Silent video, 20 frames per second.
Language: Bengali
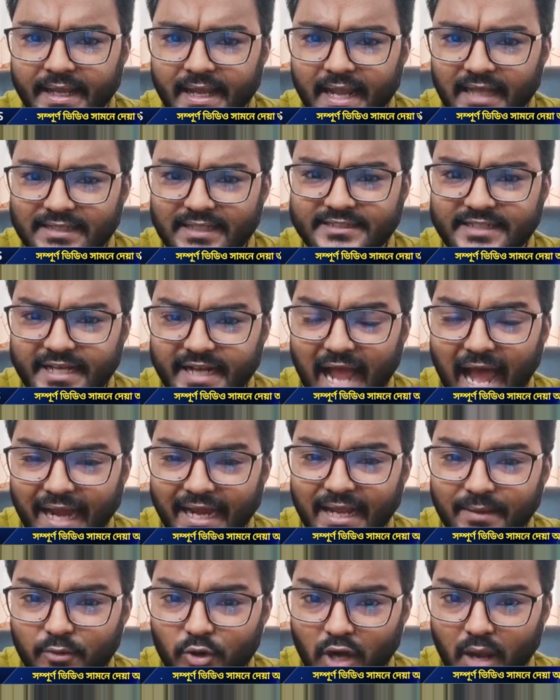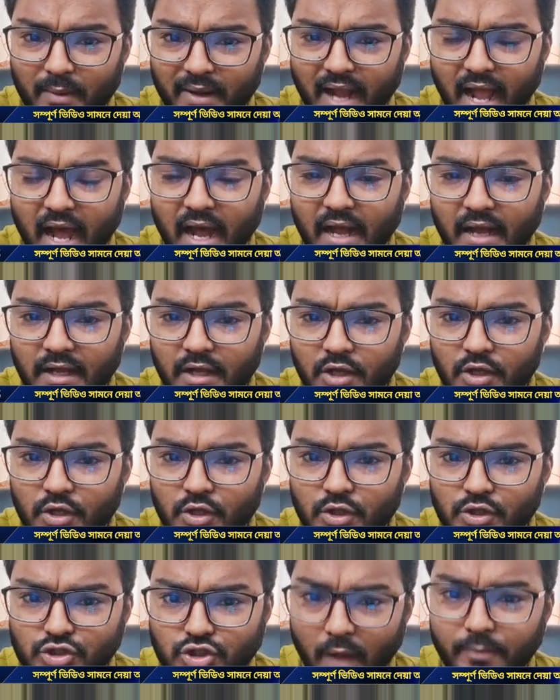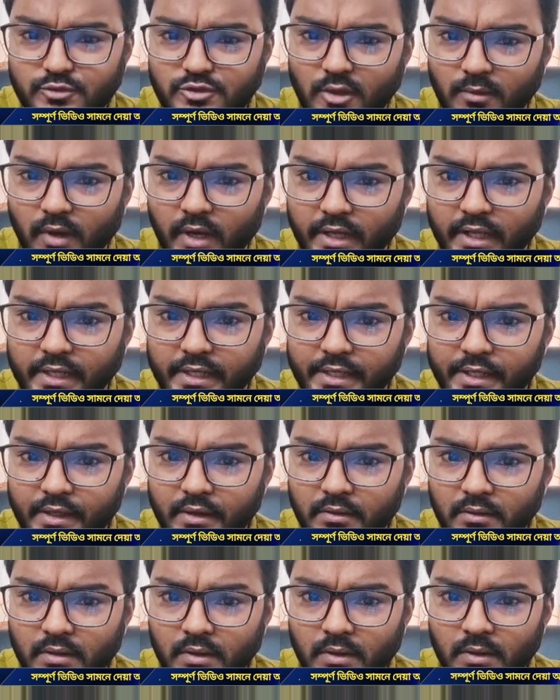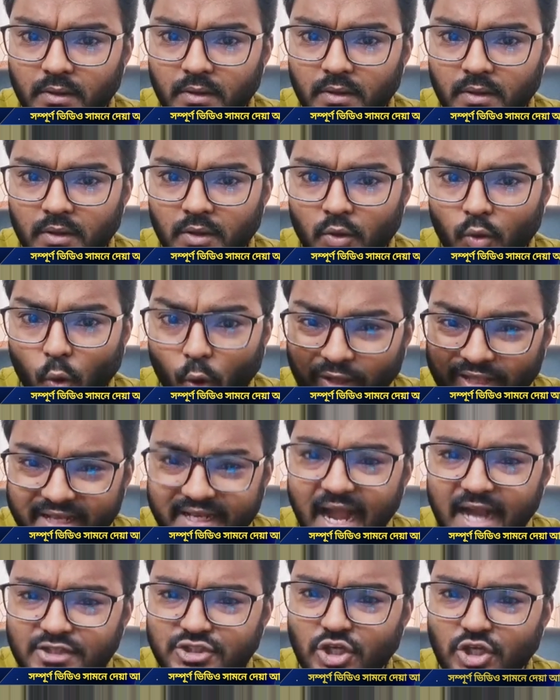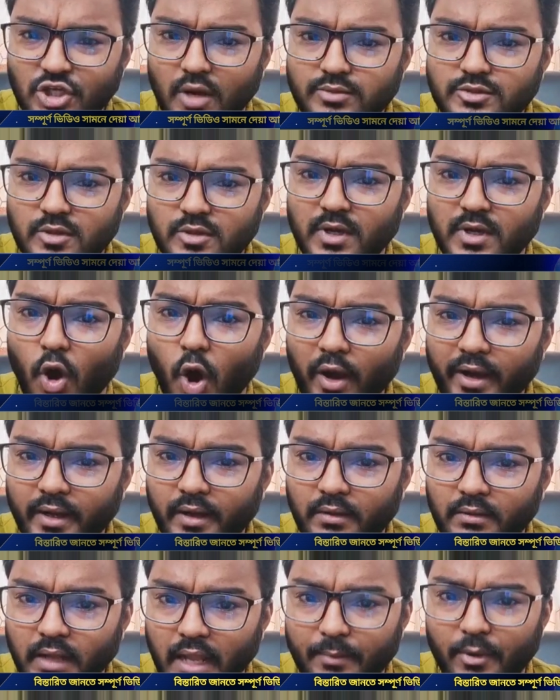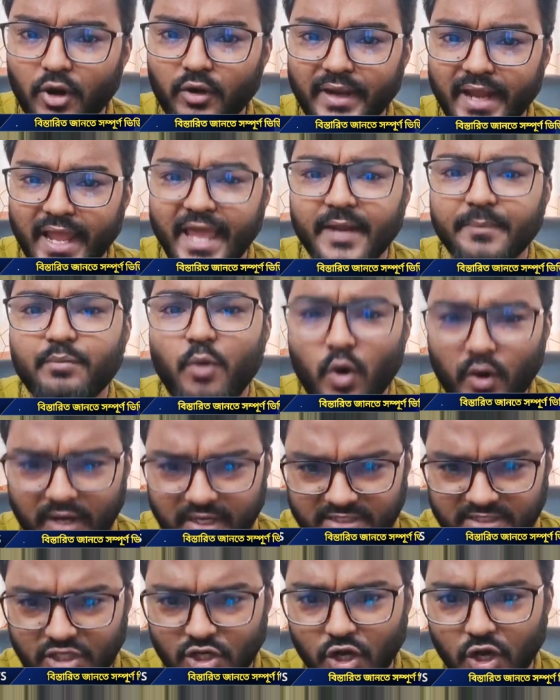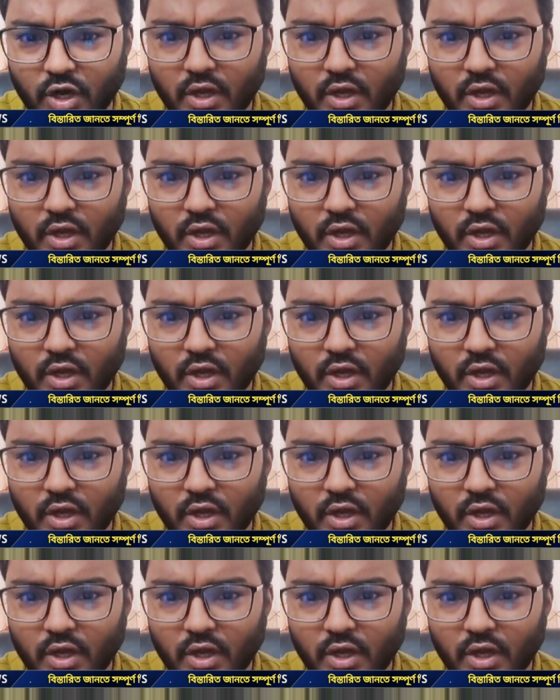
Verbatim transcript: এদেশের আলেম ওলামারা সবসময় অধিকাংশ সবসময় হক এবং ন্যায়ের পক্ষে ছিল